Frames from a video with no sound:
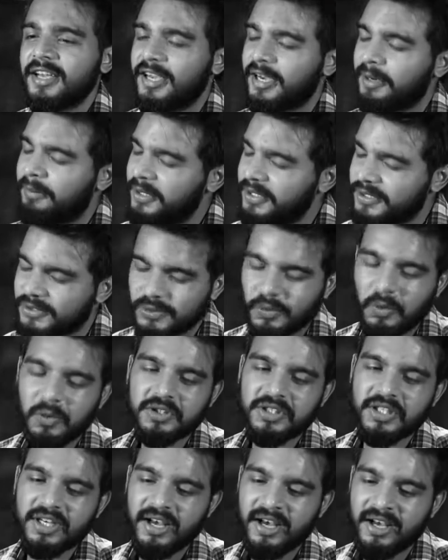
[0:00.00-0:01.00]
कभी
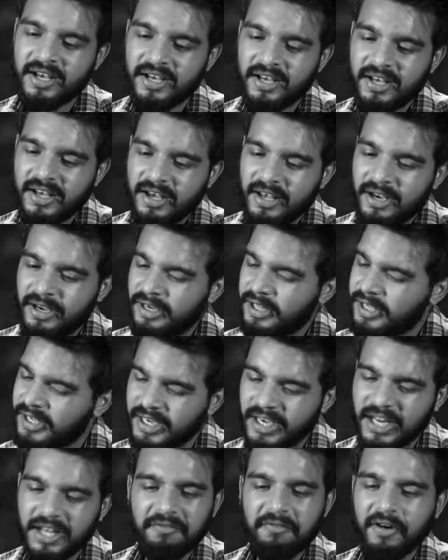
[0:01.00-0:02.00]
सोचना
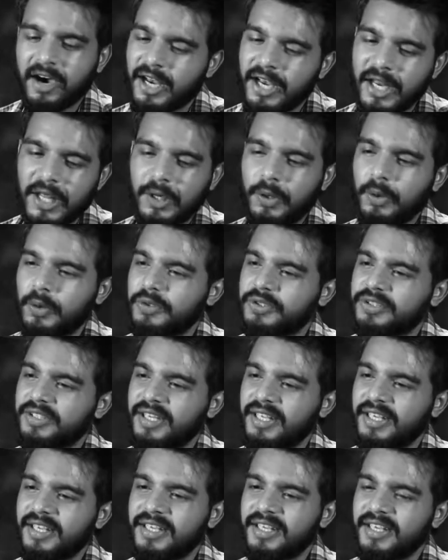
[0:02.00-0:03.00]
लिखने वाले को
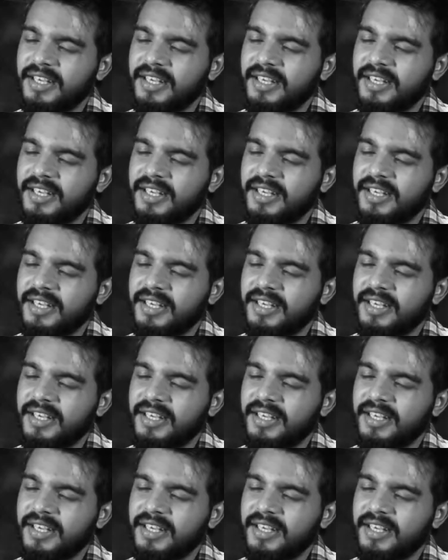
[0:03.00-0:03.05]
उसने